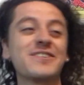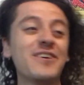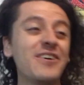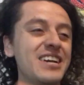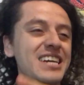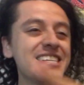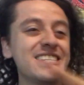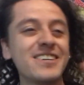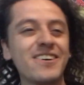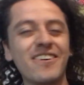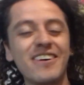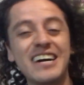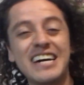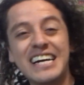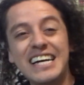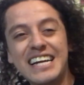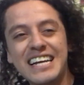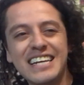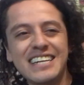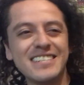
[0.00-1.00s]
No, les dijo,
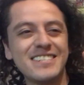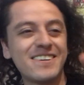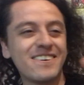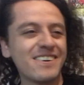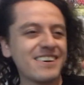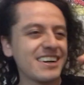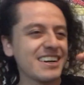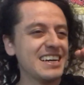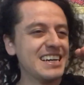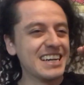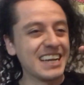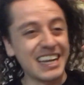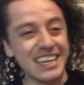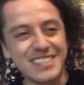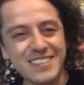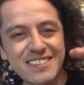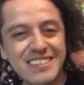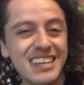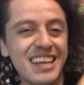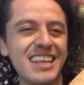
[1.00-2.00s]
les dijo que
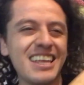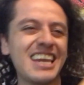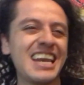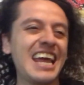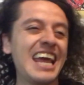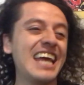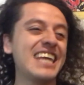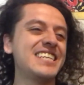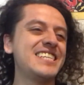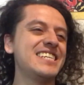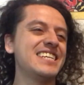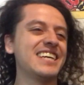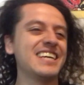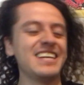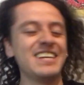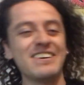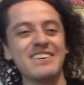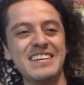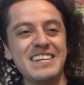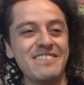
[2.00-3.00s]
son de derecha y
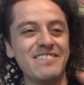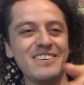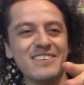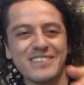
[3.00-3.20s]
que